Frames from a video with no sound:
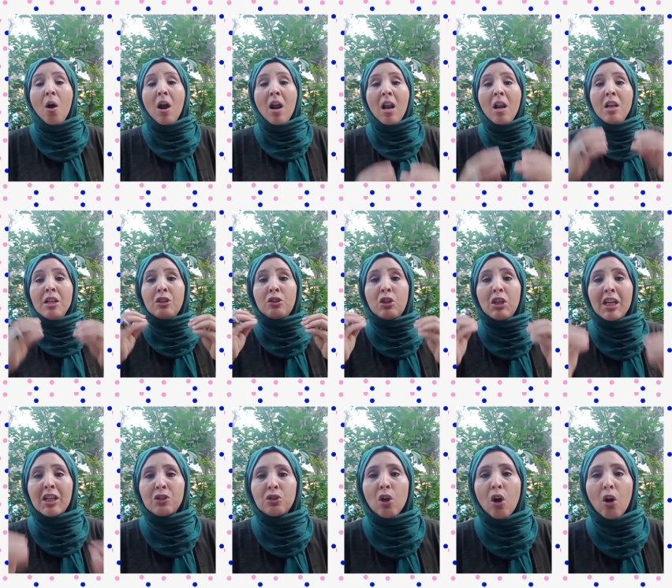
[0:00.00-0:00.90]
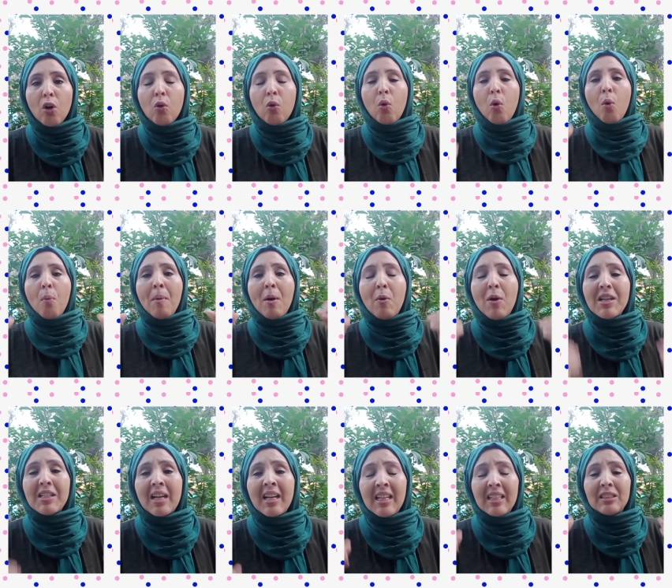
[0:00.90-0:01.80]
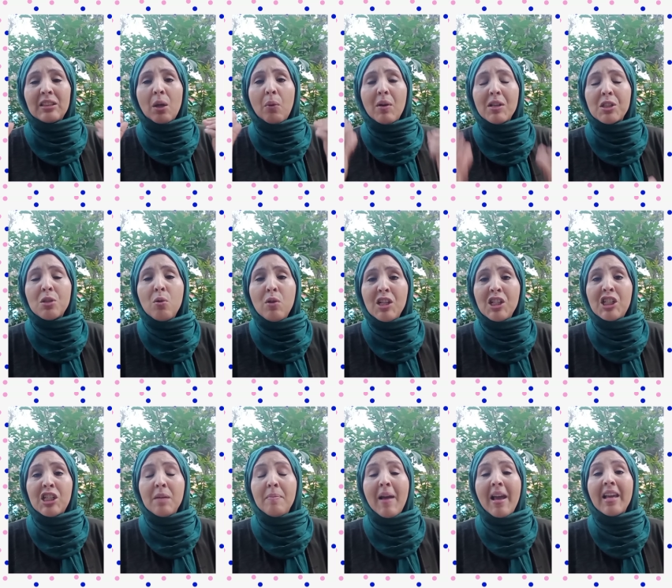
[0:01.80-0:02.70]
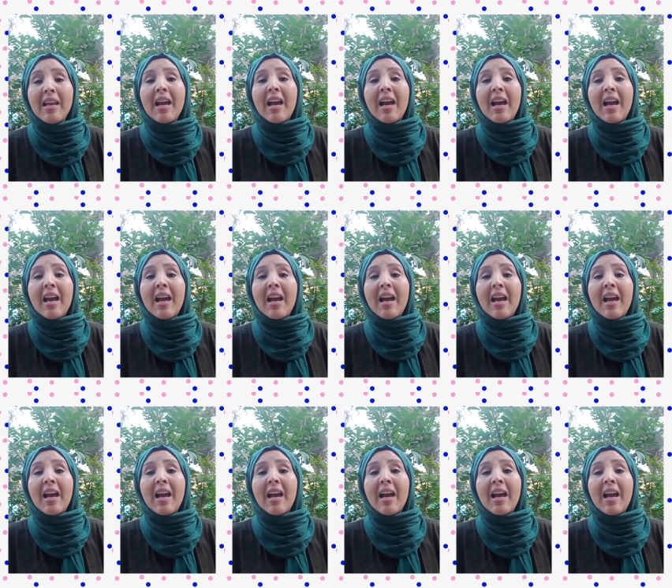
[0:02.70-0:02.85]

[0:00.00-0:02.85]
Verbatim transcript: التيك توك ومواقع التواصل الاجتماعي